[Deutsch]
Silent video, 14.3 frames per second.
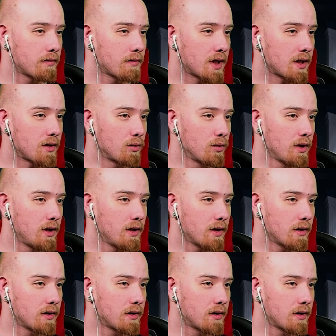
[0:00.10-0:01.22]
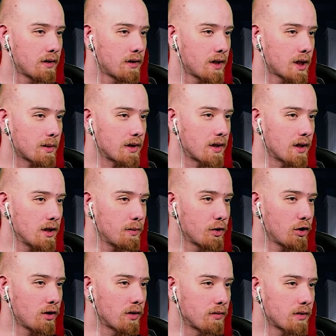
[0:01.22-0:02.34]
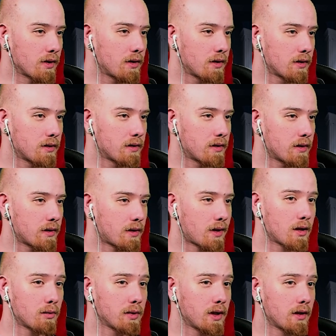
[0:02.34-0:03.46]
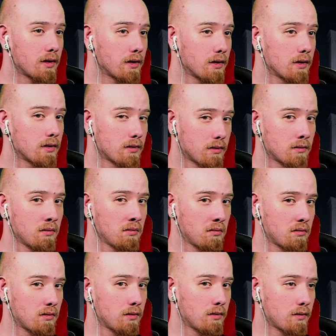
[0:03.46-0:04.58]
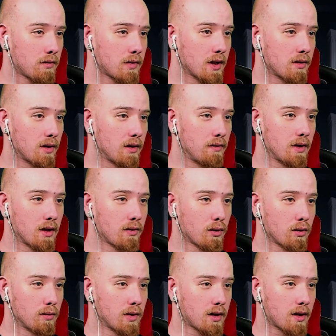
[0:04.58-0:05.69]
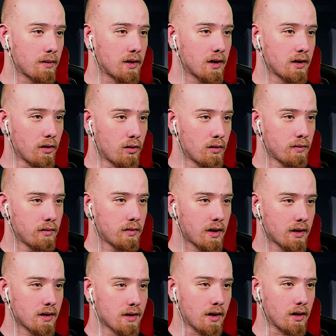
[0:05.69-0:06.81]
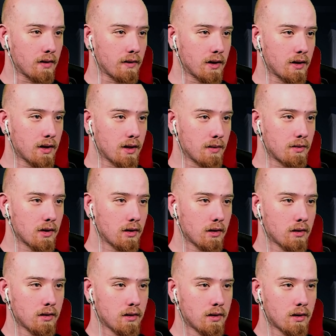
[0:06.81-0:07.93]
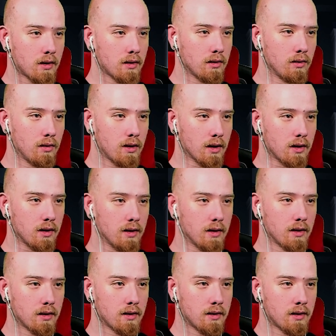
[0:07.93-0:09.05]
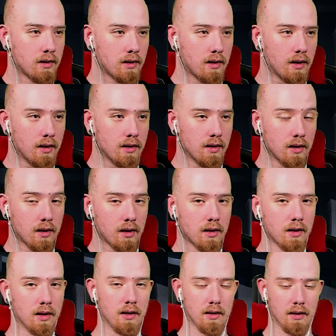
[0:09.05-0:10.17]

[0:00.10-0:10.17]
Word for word: Man sieht nur hier das ganz Bestimmtes. Darum geht es. Deswegen wird das Foto gemacht. Aber das hier oben, das ist irrelevant. Das gibt's nicht. Nur das hier. Das ist interessant.